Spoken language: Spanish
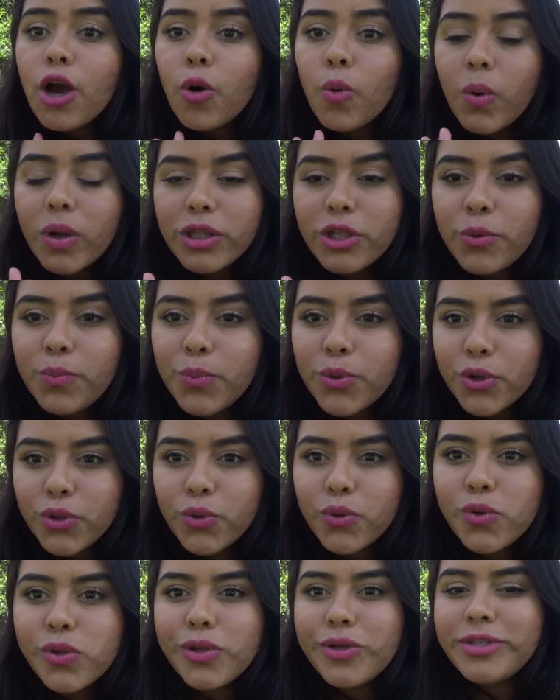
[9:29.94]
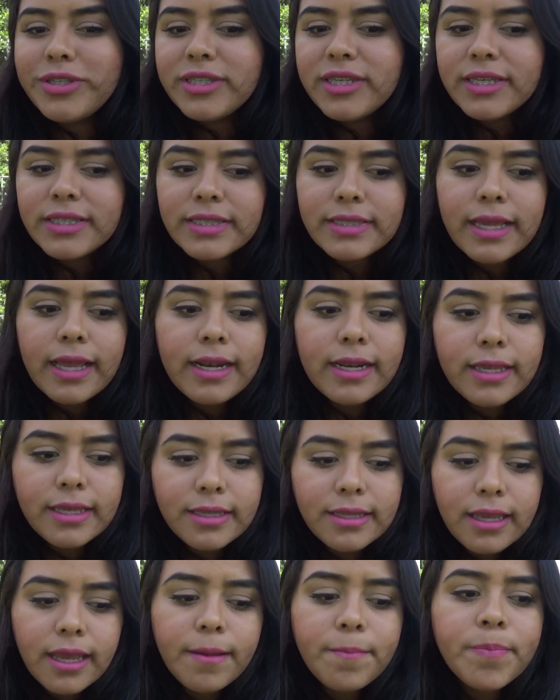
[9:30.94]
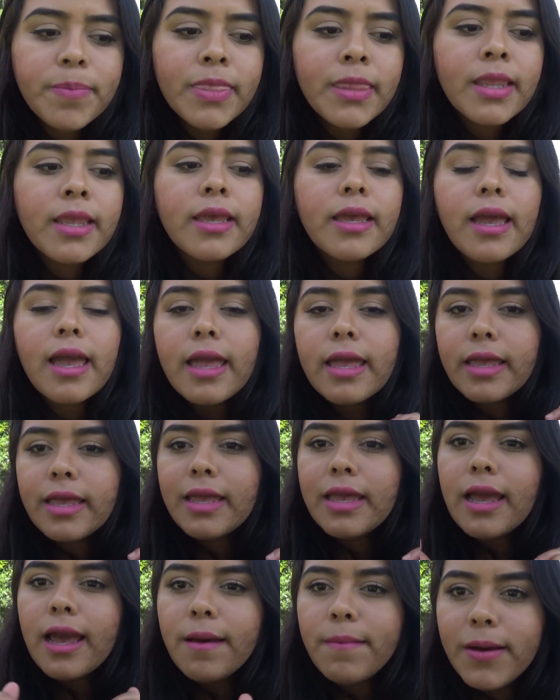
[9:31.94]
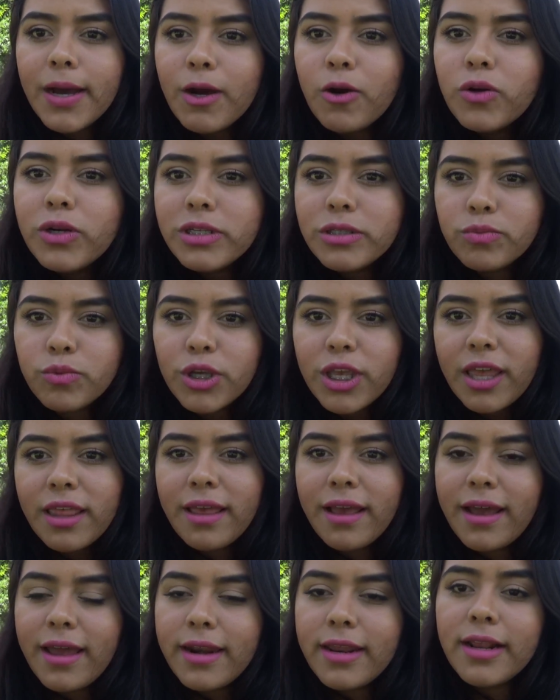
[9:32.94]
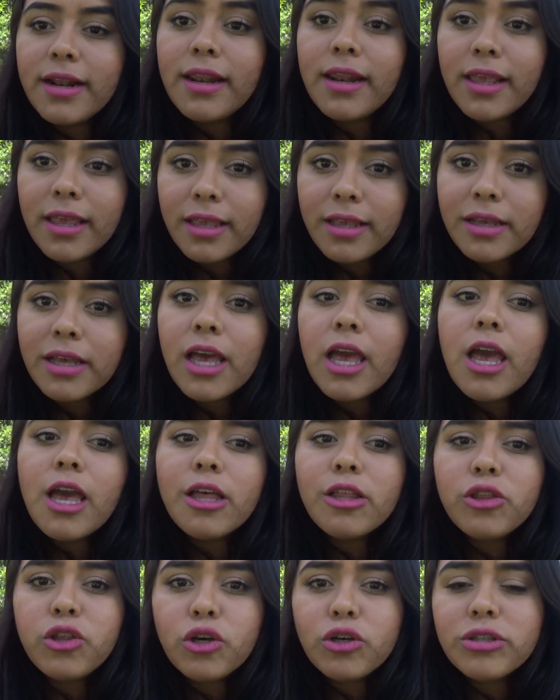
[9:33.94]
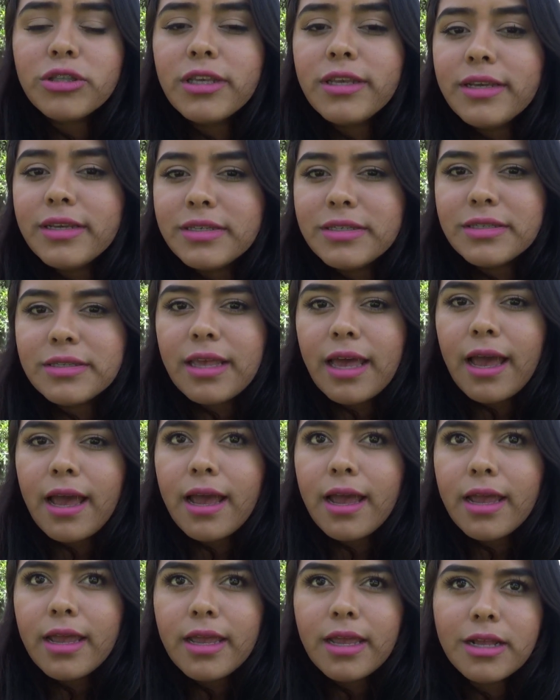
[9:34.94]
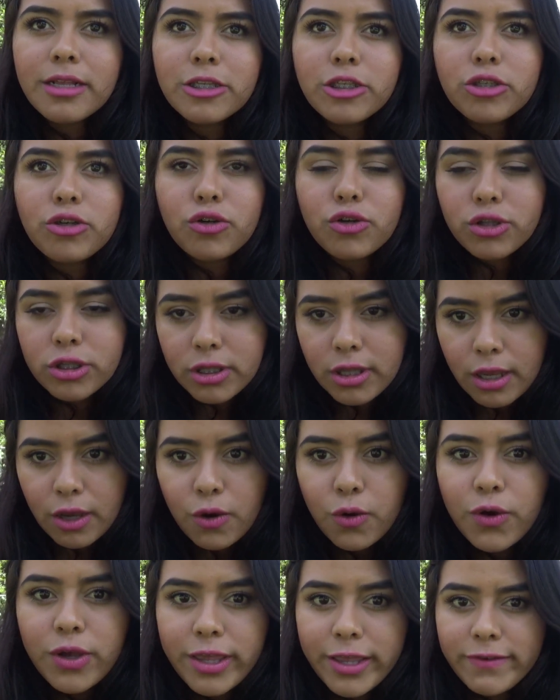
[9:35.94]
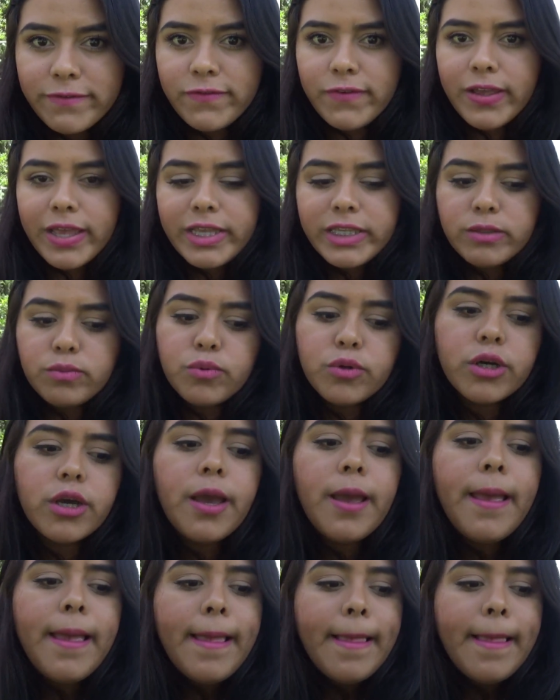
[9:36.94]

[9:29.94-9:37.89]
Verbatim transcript: cuatro productos de esta línea y abajo les voy a dejar el link donde está el sorteo en Facebook.